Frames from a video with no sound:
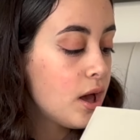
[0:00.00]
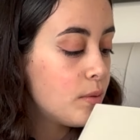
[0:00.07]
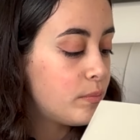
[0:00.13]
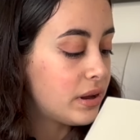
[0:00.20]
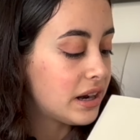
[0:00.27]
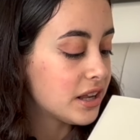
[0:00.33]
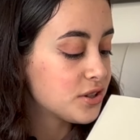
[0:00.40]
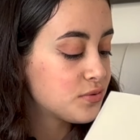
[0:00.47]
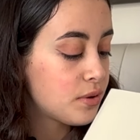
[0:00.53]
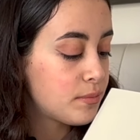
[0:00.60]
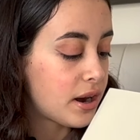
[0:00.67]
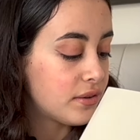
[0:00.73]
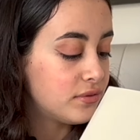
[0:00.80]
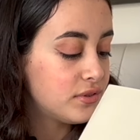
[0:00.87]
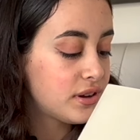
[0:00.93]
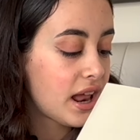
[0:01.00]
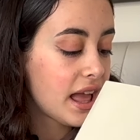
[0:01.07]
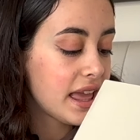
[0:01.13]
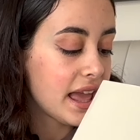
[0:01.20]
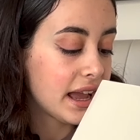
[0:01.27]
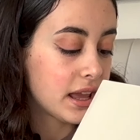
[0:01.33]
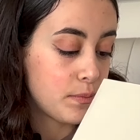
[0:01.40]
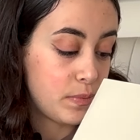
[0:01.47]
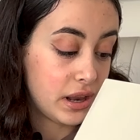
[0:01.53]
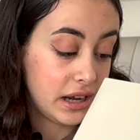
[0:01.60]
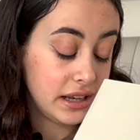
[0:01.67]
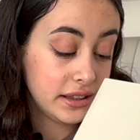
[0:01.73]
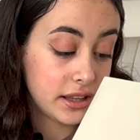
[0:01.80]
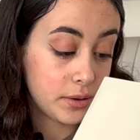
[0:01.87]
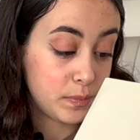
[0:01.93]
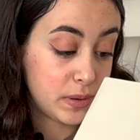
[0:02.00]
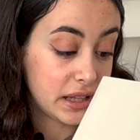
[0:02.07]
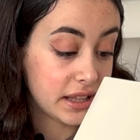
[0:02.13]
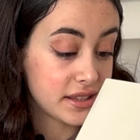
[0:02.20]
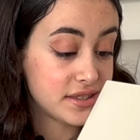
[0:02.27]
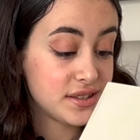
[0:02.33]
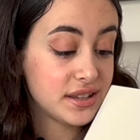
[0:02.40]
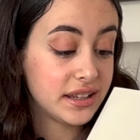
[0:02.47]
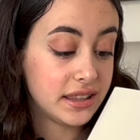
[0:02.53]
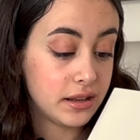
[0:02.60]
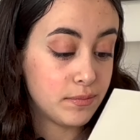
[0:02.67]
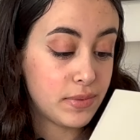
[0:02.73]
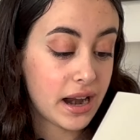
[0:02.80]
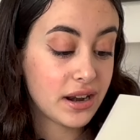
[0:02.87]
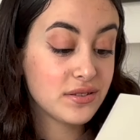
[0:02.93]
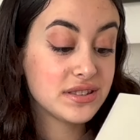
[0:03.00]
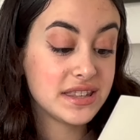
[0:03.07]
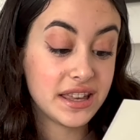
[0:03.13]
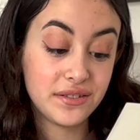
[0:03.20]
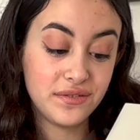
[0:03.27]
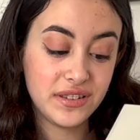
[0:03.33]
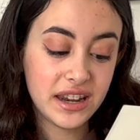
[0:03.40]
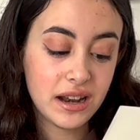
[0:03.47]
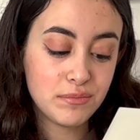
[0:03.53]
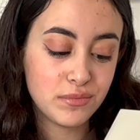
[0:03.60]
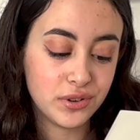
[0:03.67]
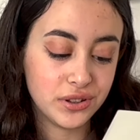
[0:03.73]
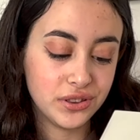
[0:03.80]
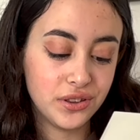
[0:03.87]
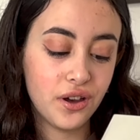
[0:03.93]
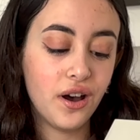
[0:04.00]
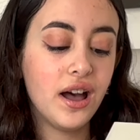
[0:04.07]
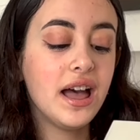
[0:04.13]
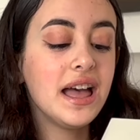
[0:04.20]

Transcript: per la sua bravura e anche per l'interpretazione del brano Servire il mondo,